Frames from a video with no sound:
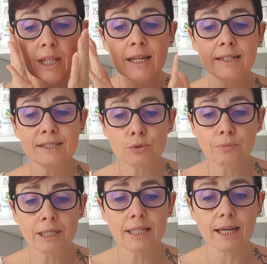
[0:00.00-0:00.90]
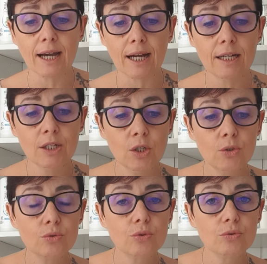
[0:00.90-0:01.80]
Les oméga,
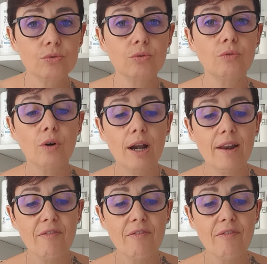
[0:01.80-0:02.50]
ce sont les